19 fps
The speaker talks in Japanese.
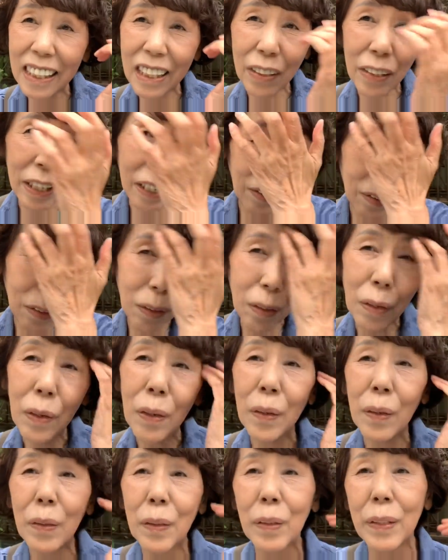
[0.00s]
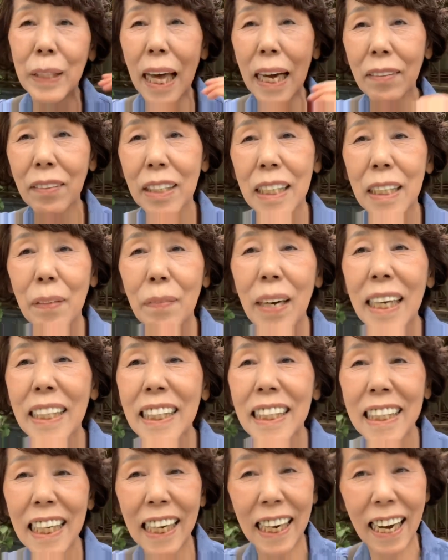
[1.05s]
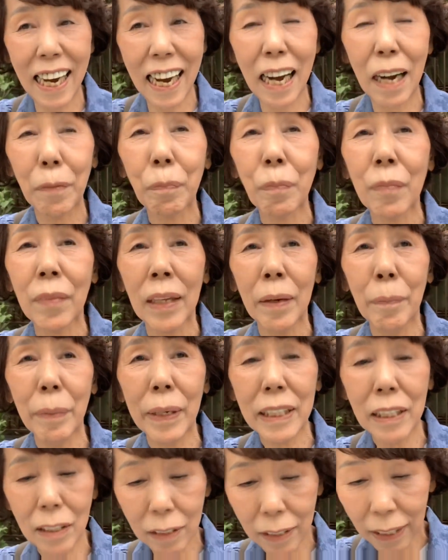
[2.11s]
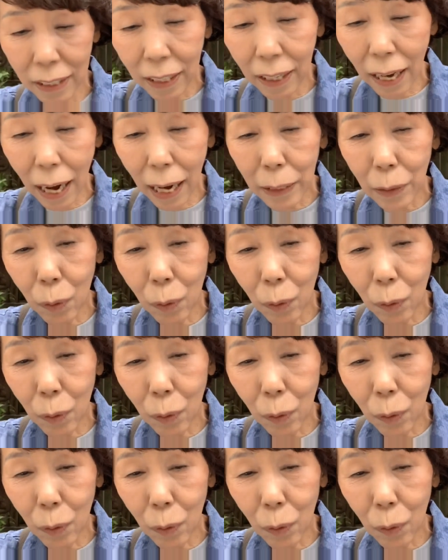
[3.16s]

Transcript: それをなくしましたら別に